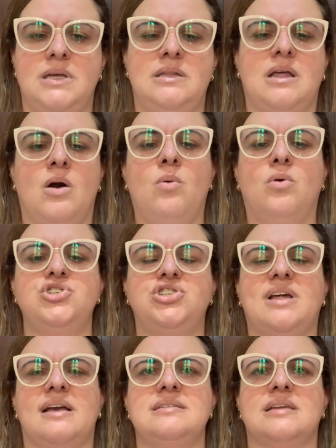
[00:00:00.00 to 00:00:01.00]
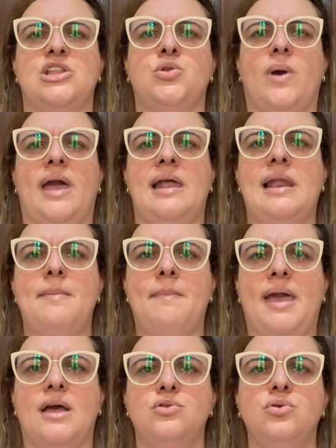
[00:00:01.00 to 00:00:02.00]
Então, onde está escrito
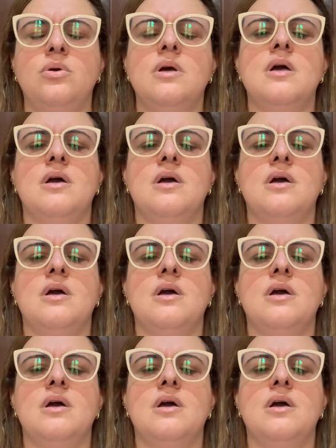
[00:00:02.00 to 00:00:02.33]
elemento,